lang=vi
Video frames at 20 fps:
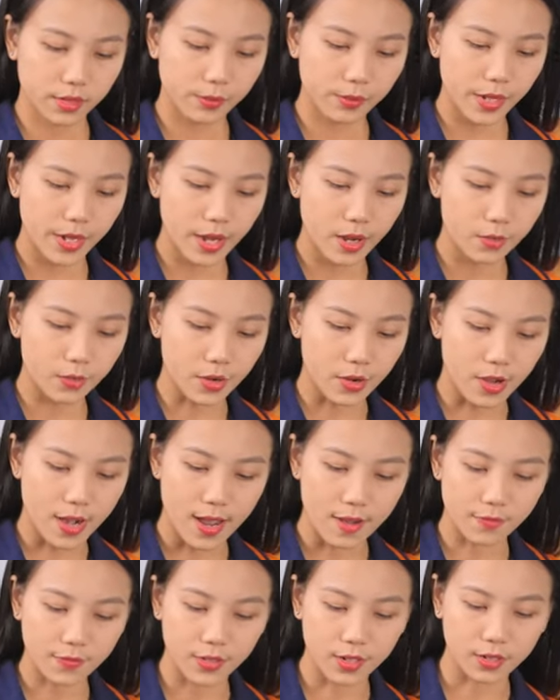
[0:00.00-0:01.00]
Tiếp theo đó
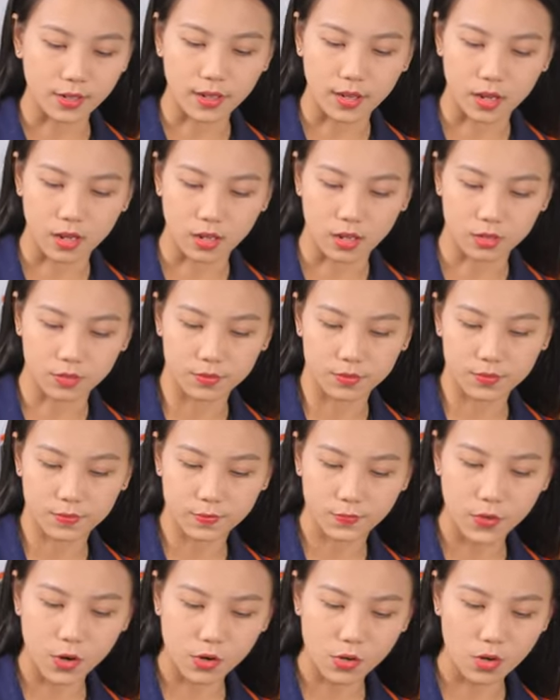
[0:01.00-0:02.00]
là phần
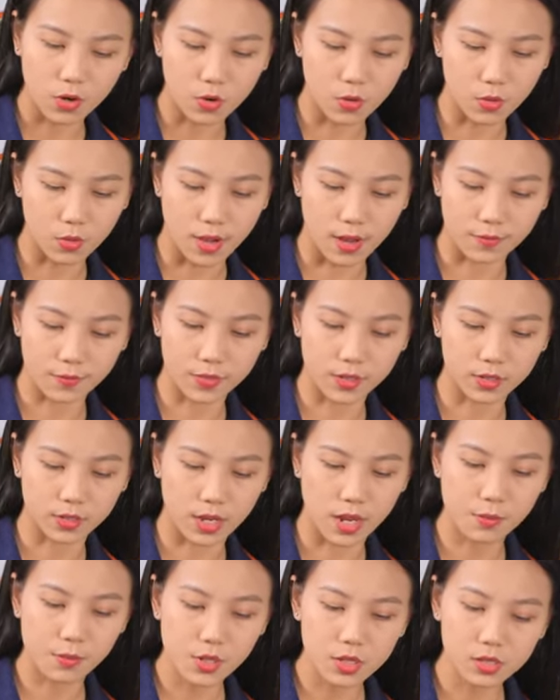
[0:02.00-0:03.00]
uh, vocal, là
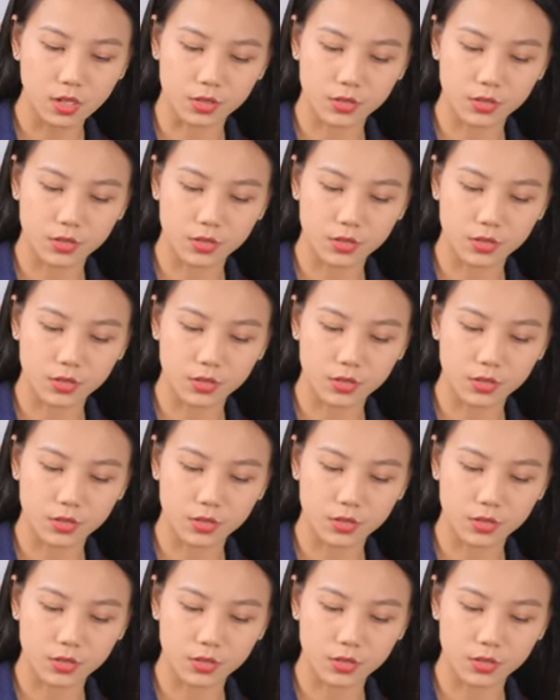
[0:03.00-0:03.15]
phần âm